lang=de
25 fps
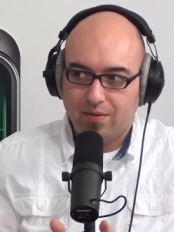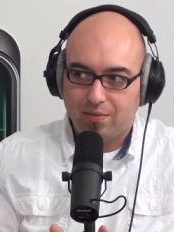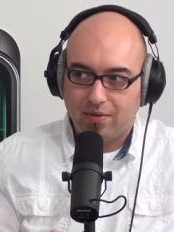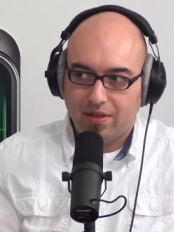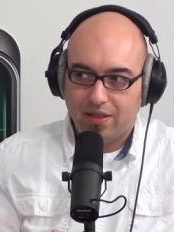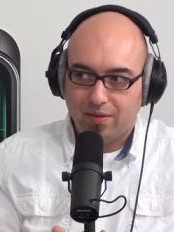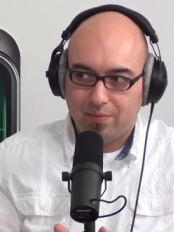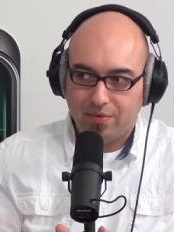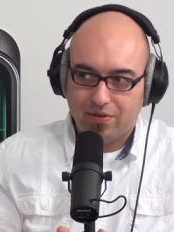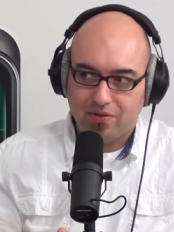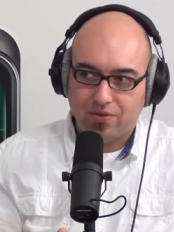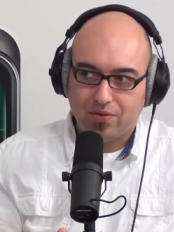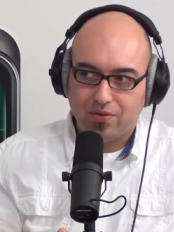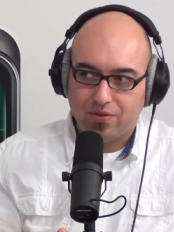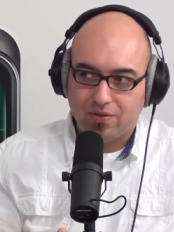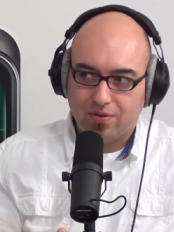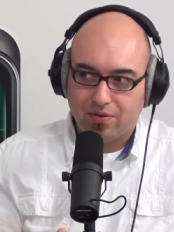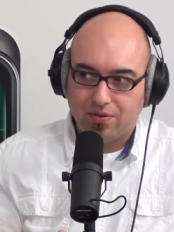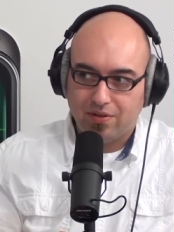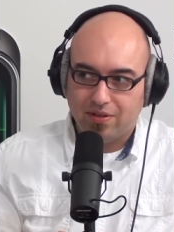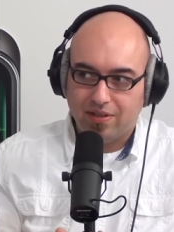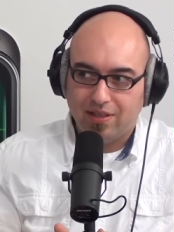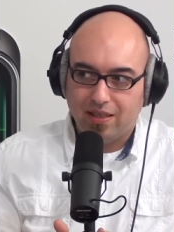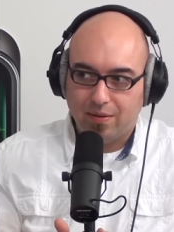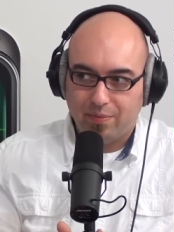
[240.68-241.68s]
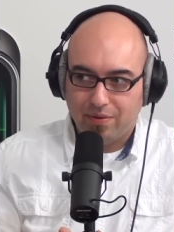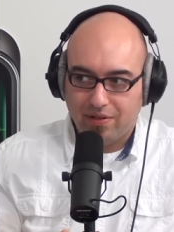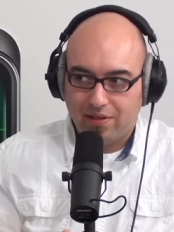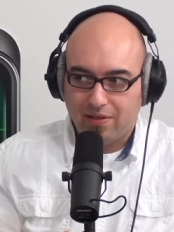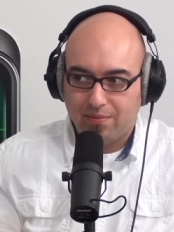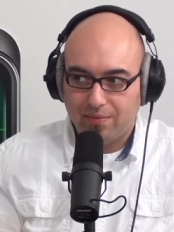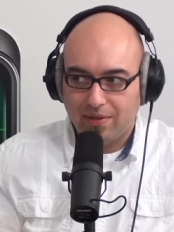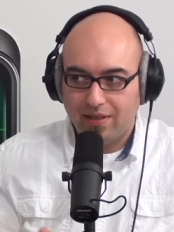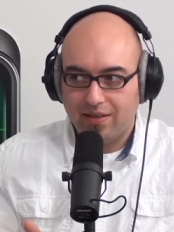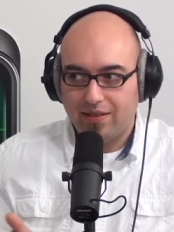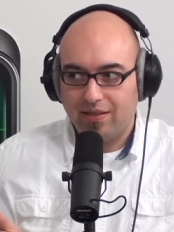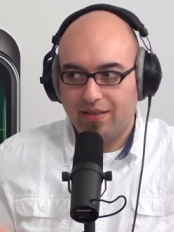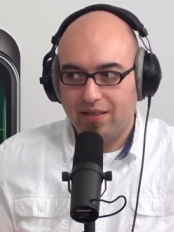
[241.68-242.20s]
bei Bits und so. Die
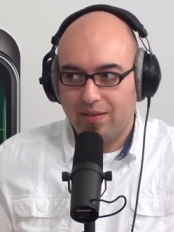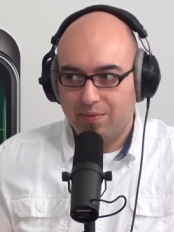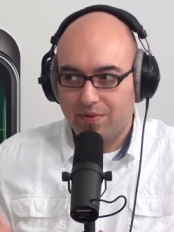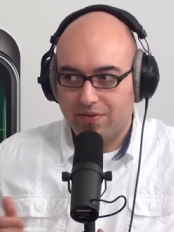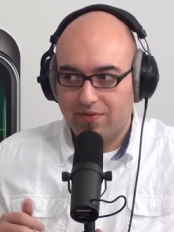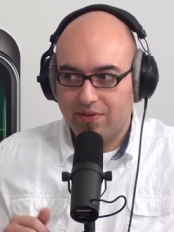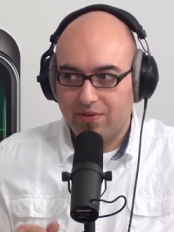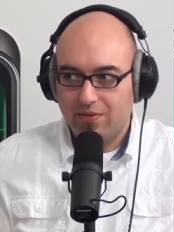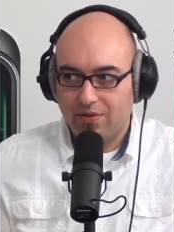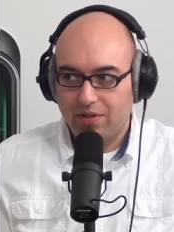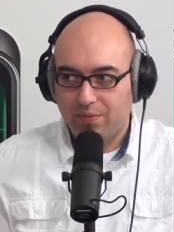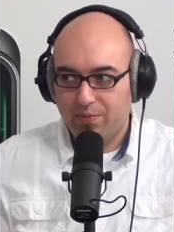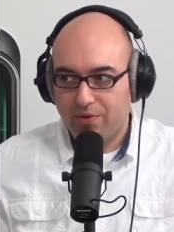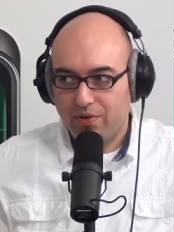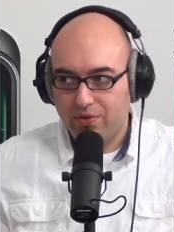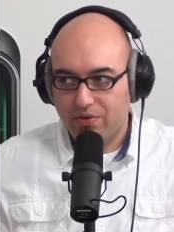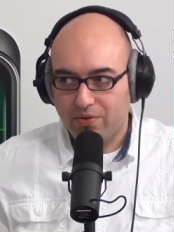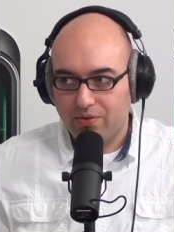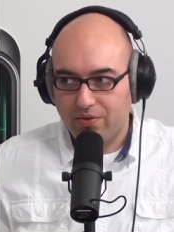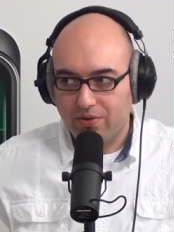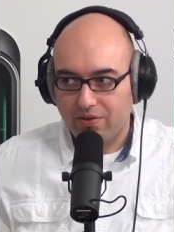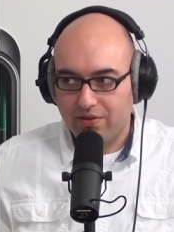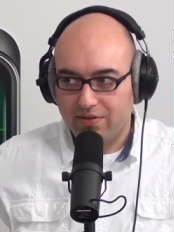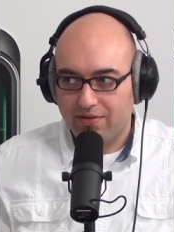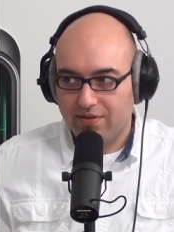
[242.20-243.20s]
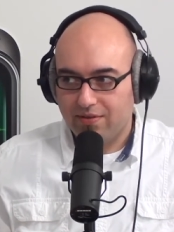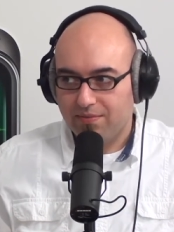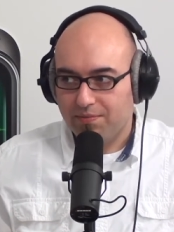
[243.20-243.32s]
Kapitelmarken gibt's, wenn du dir Plus holst.